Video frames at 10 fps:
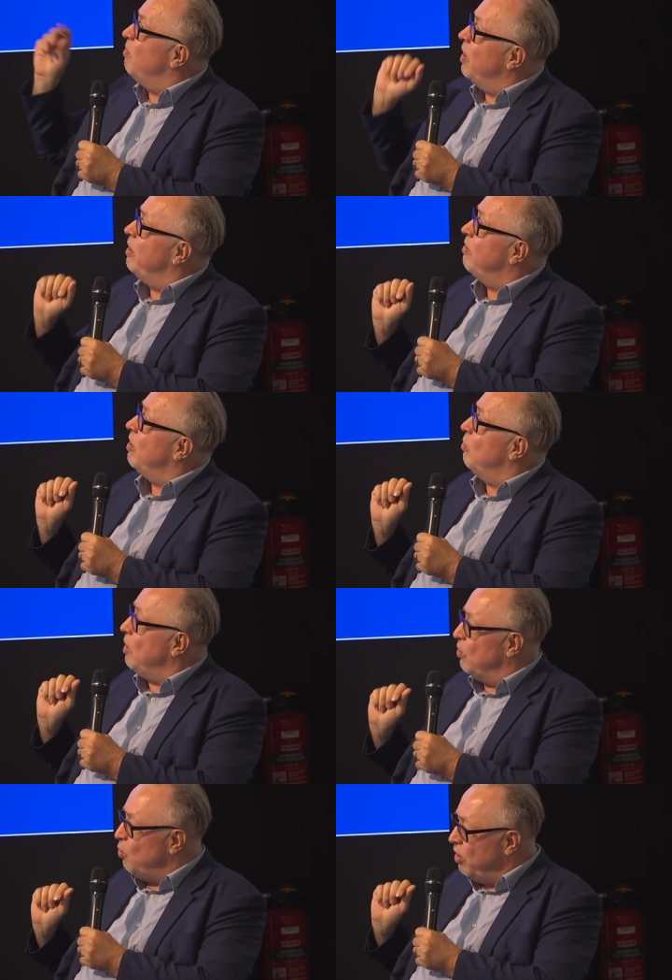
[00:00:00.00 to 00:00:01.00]
weil es ja um
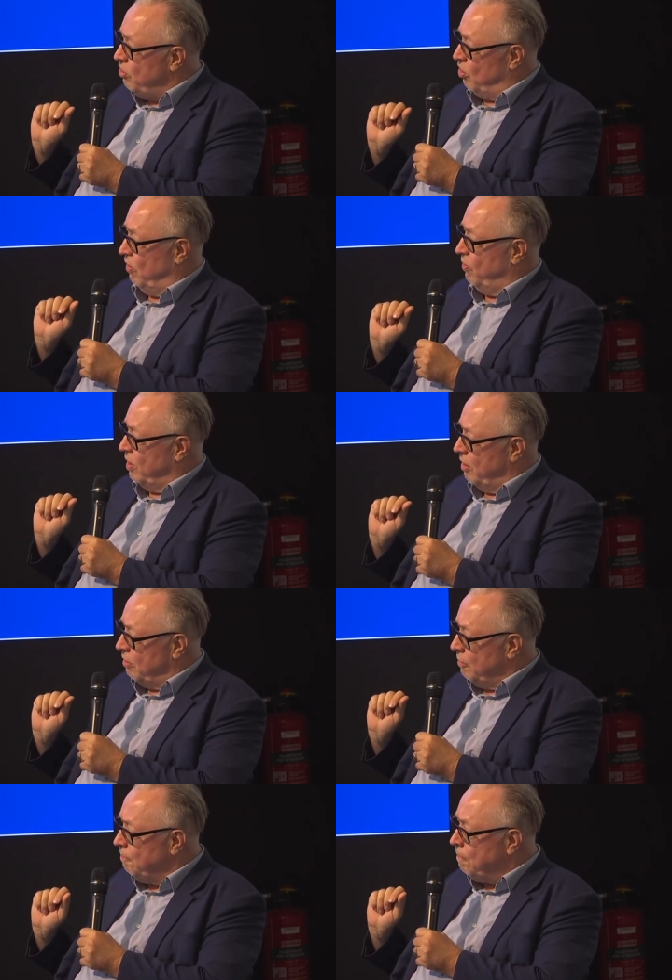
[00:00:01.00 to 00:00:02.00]
Autorenschaft
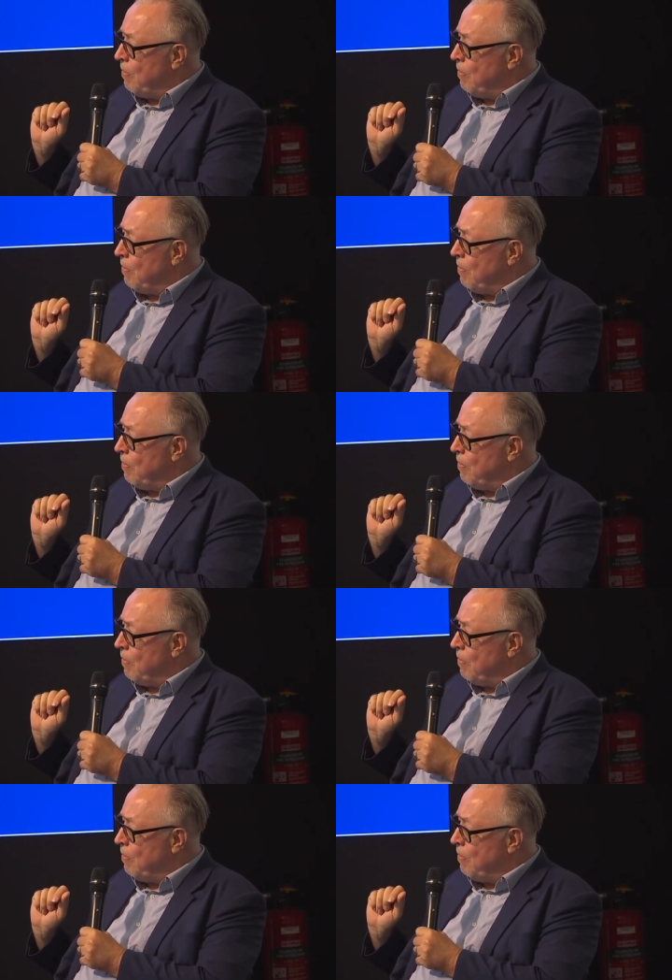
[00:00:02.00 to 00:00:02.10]
geht.